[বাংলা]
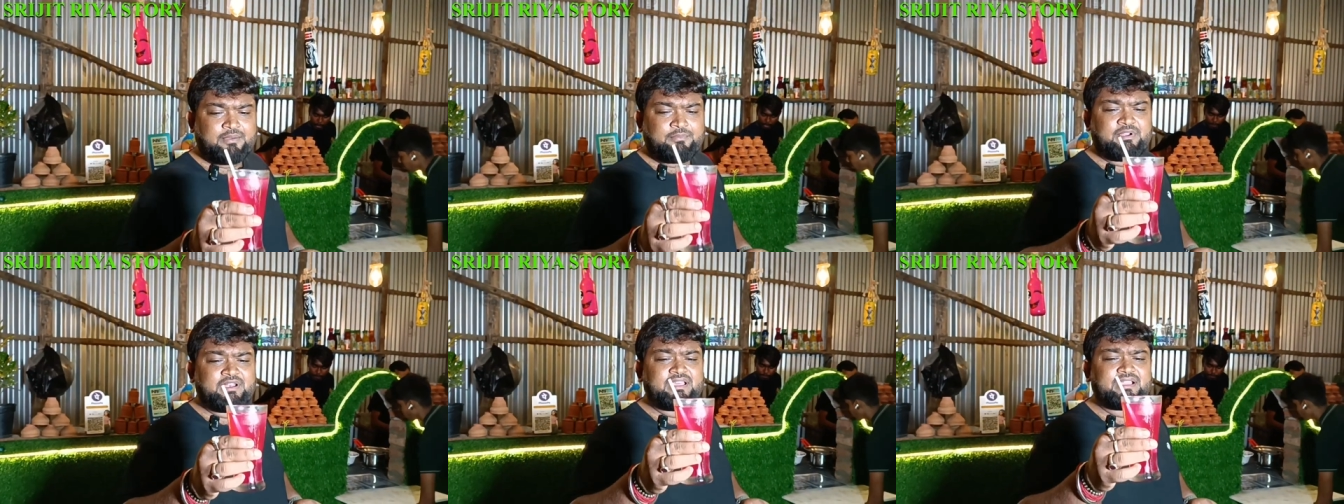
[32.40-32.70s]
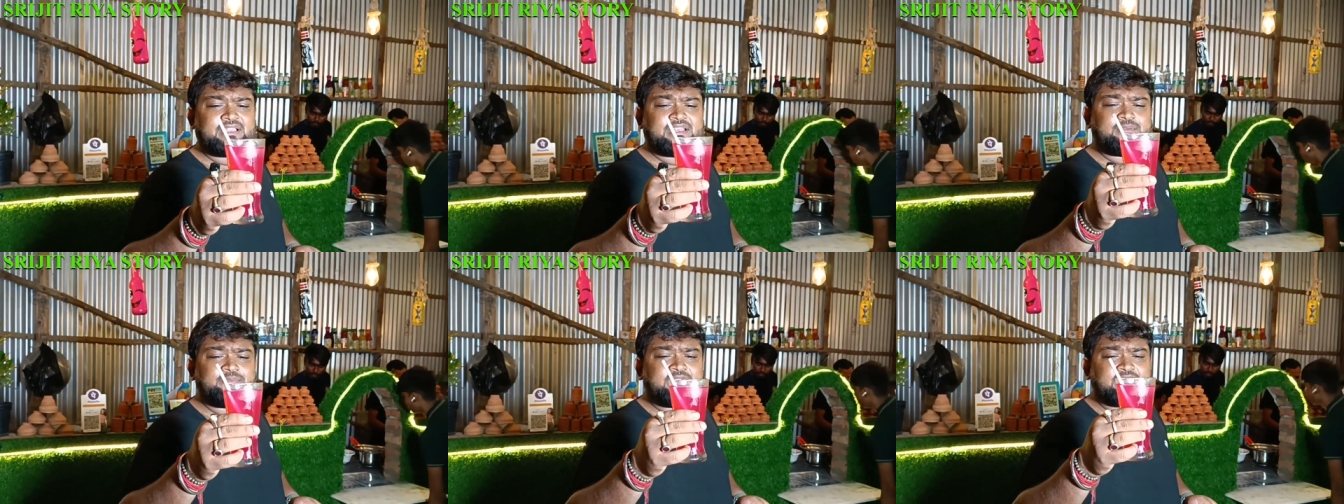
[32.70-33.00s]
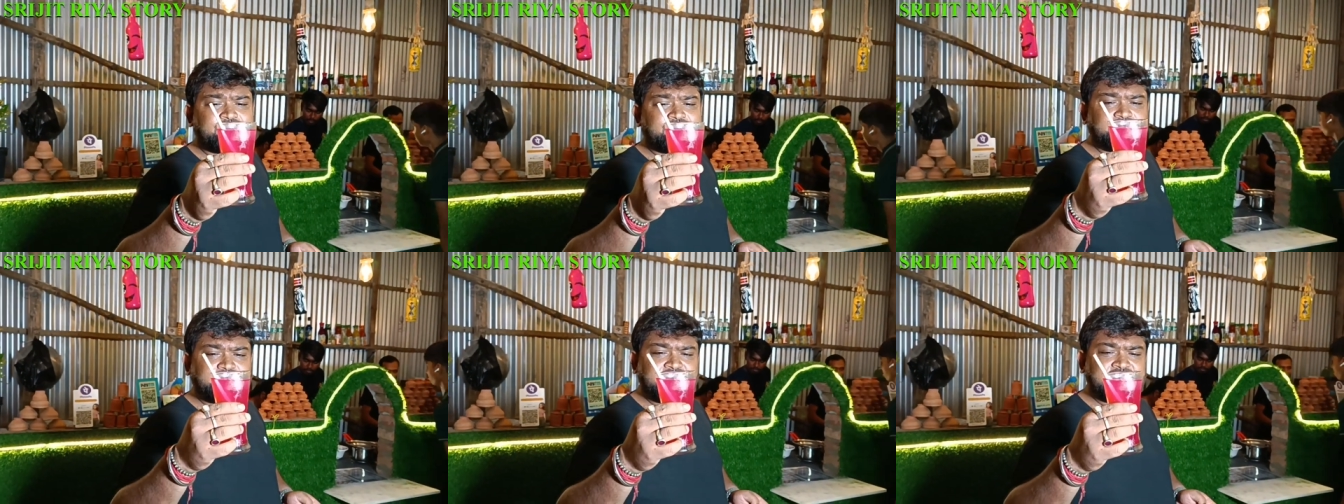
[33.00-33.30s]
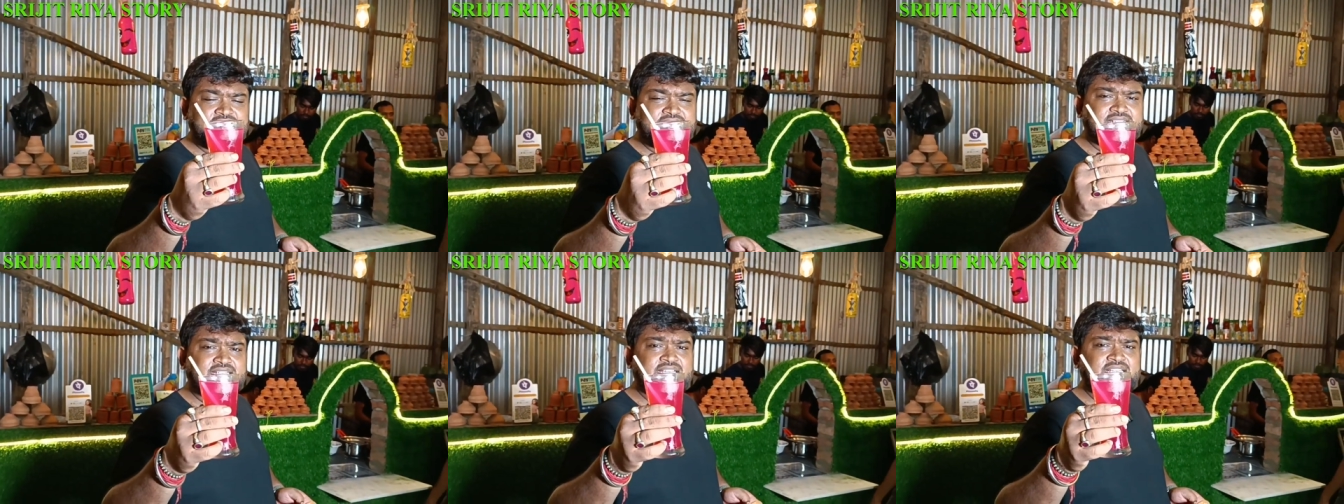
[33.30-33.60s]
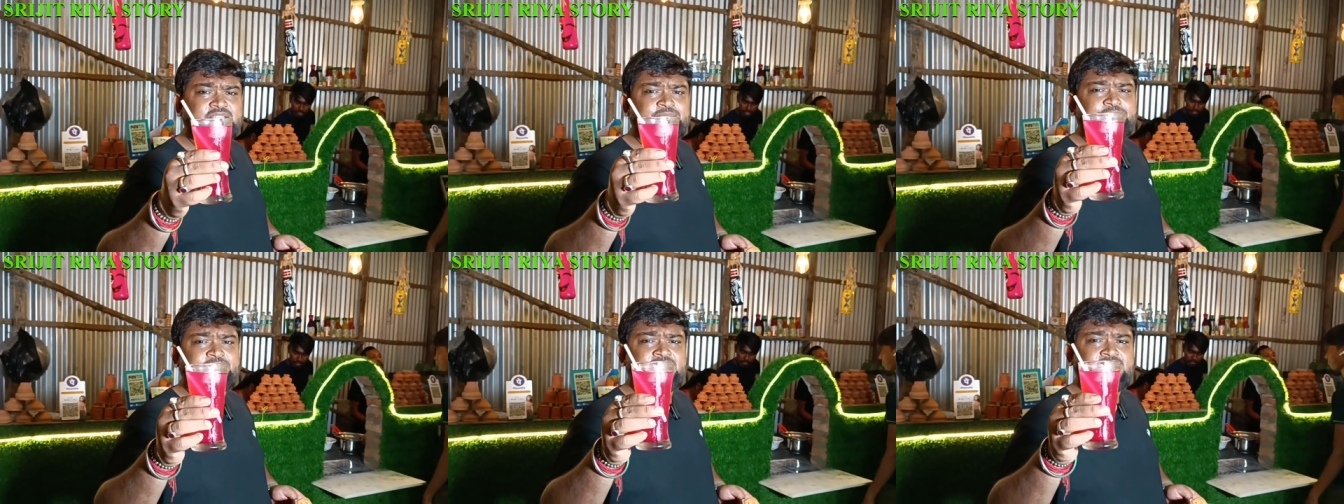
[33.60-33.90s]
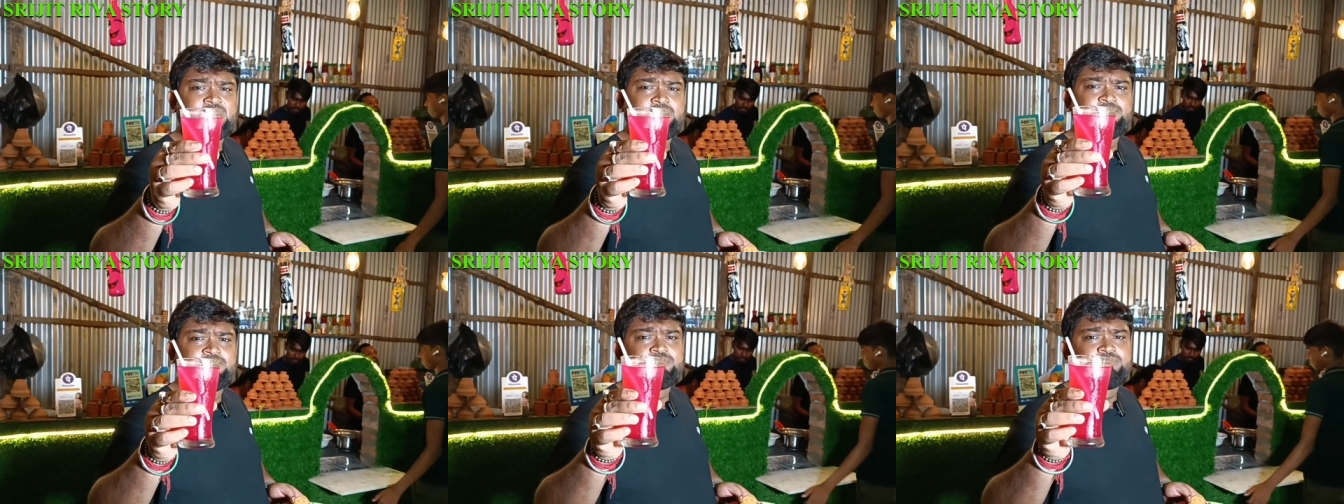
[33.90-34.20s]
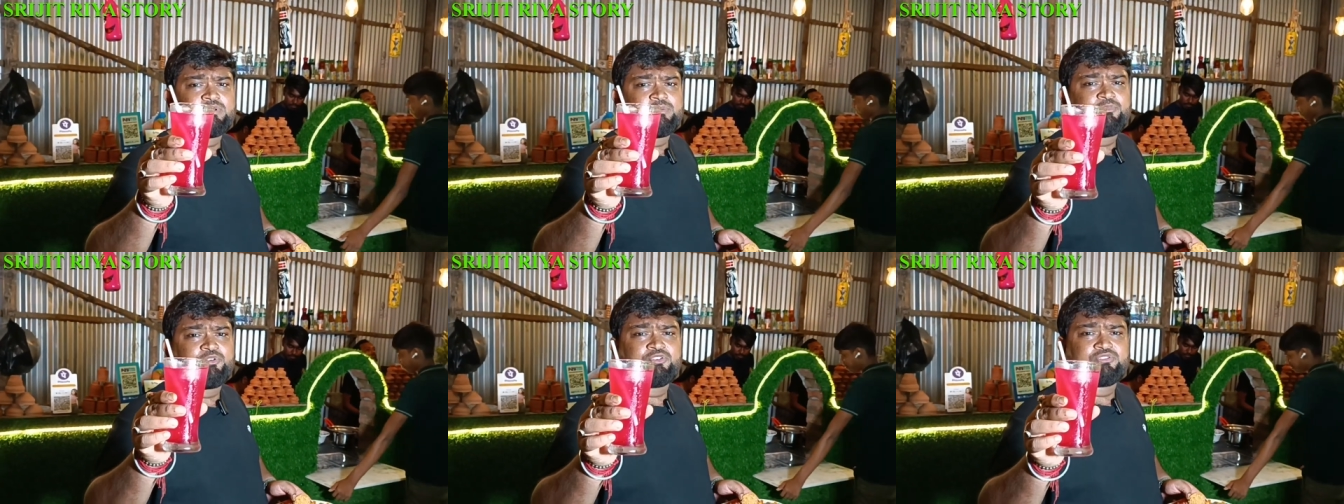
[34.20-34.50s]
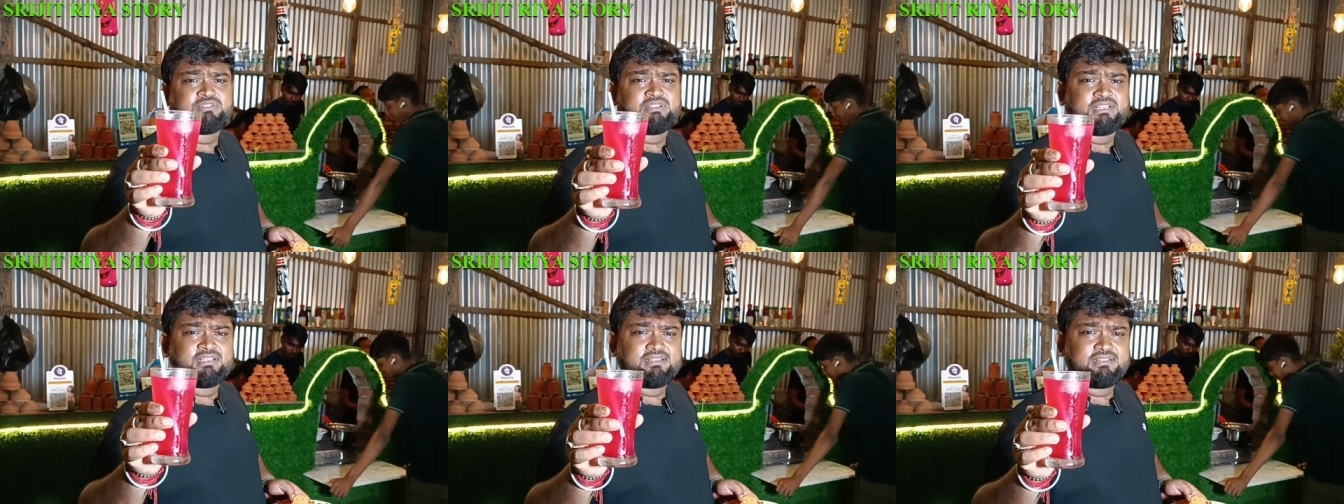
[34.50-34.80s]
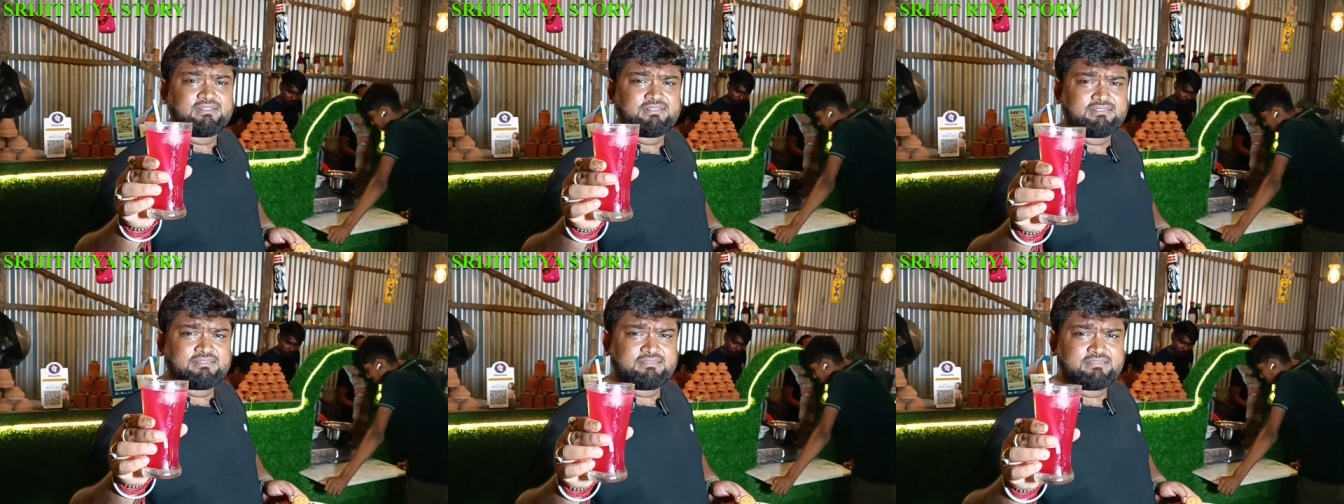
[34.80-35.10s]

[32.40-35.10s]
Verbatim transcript: আমার এখানে মাত্র তিরিশ টাকাতে পেয়ে যাবে তোমার মকটেল